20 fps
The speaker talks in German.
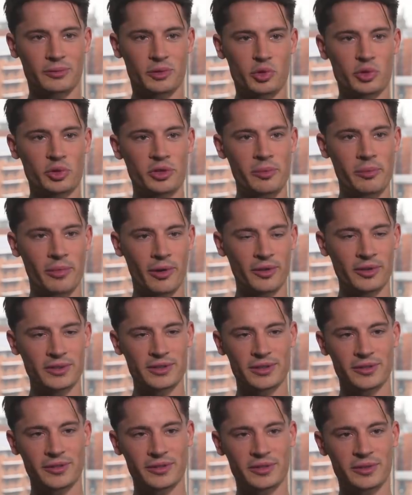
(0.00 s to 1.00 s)
gut gebaut
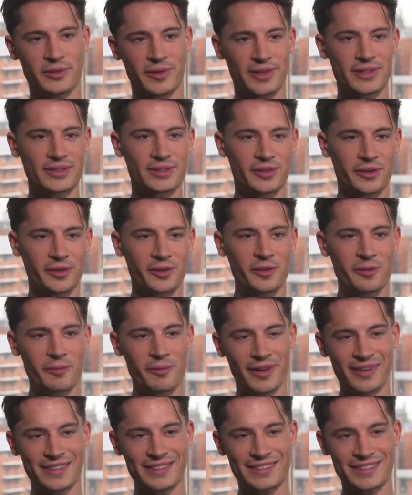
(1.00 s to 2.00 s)
sind und zweitens auch
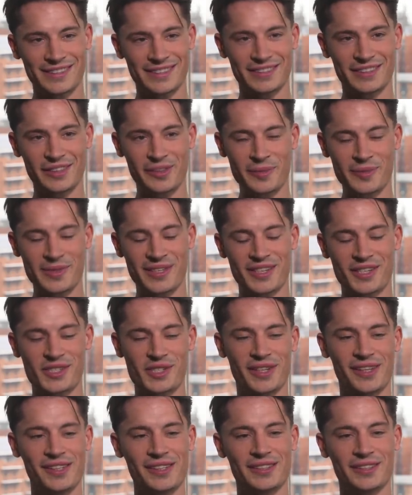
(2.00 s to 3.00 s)
meistens ähm, sehr
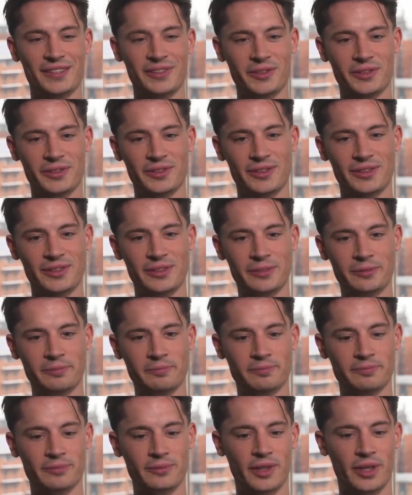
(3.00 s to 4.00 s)
schnell sind und ähm,